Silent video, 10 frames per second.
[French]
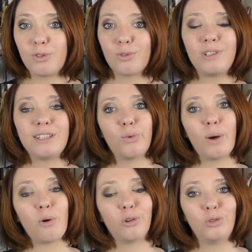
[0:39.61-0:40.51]
puisque
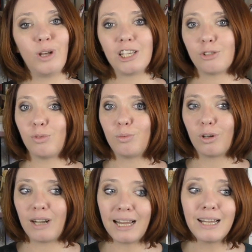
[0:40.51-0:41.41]
l'histoire prend lieu à ce
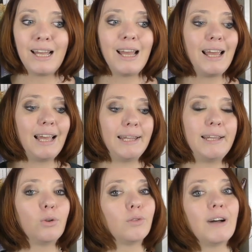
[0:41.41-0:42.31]
moment-là
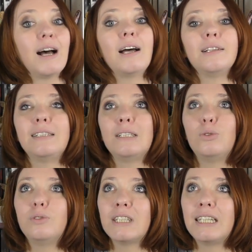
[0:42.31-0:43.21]
et on va
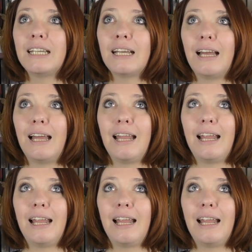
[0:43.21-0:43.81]
découvrir